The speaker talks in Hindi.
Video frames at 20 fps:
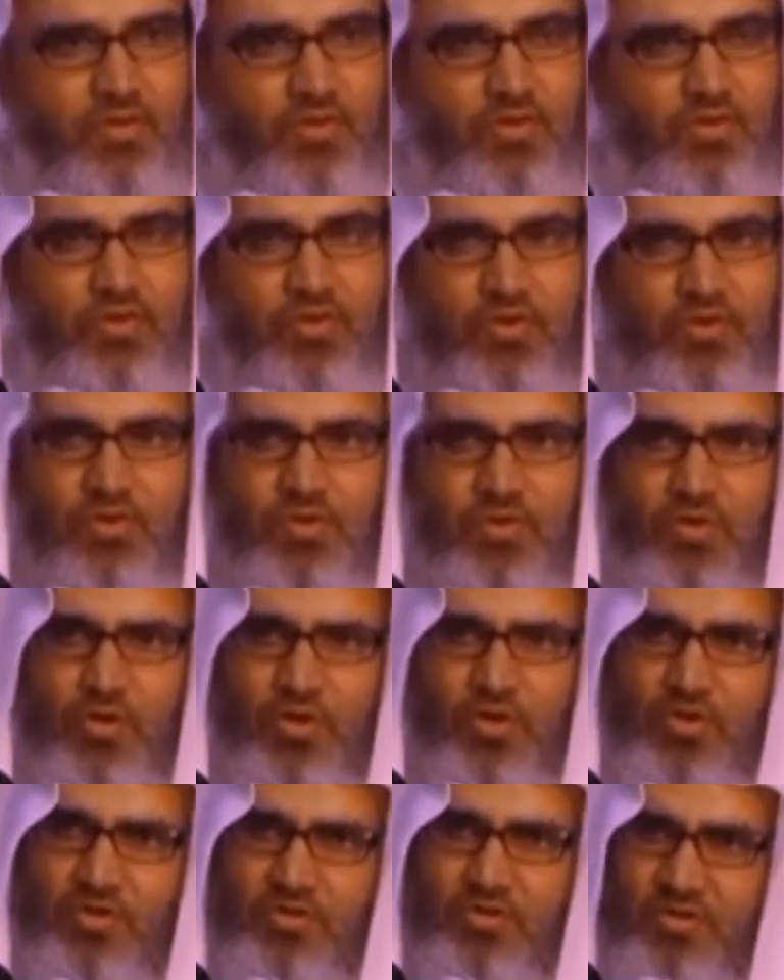उस दिन यूं कह
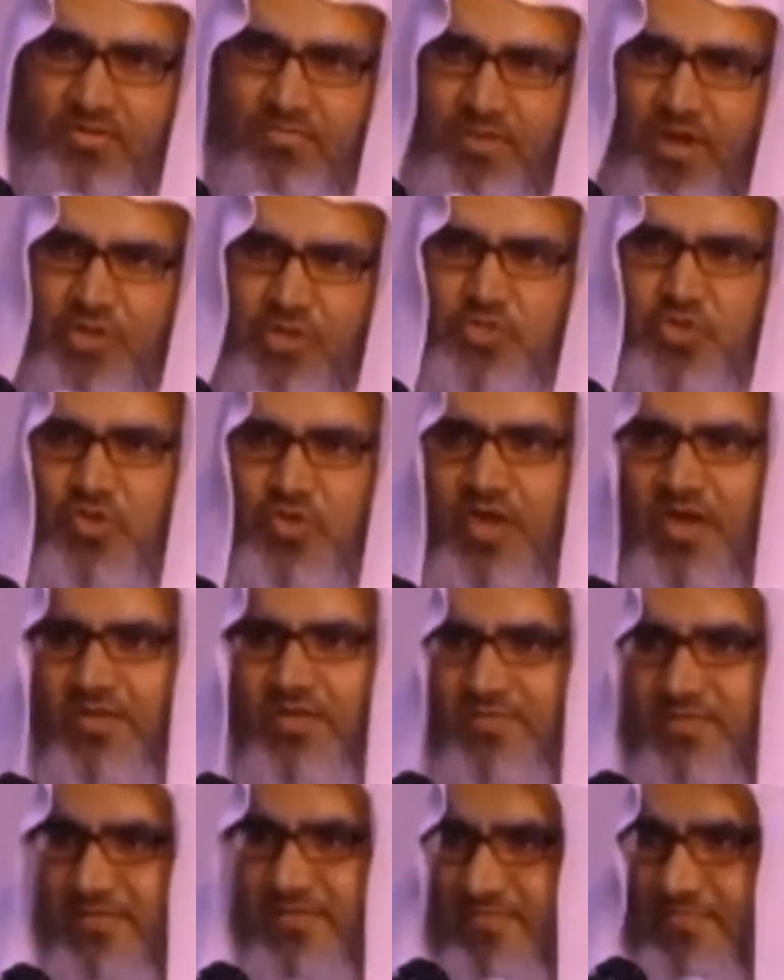रही थी
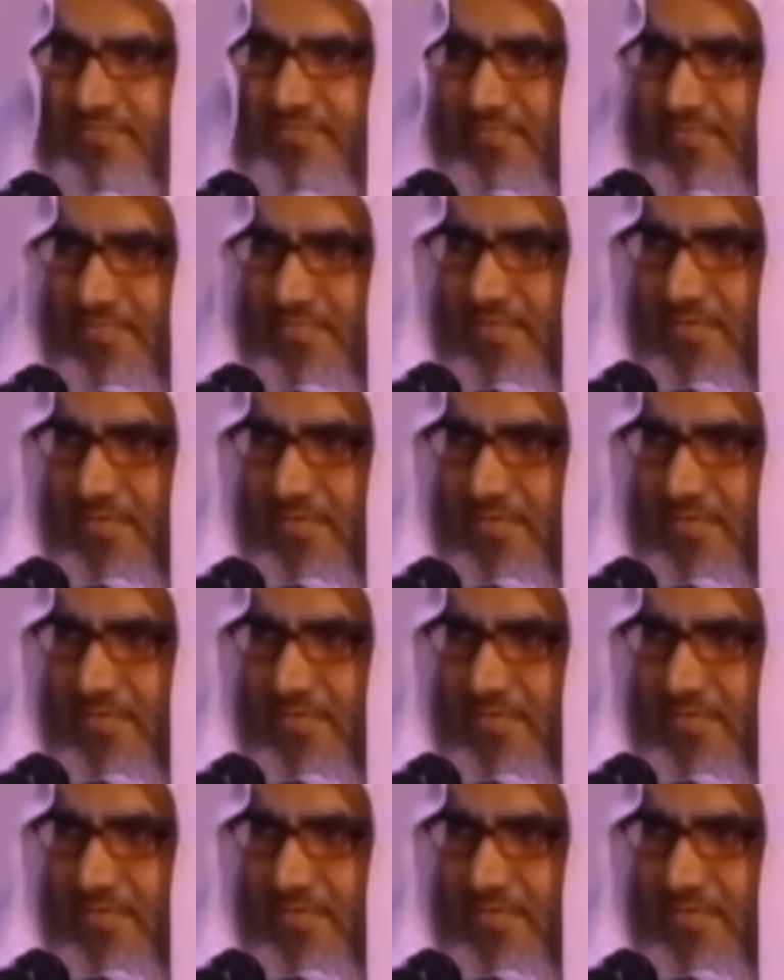मेरे भाई ने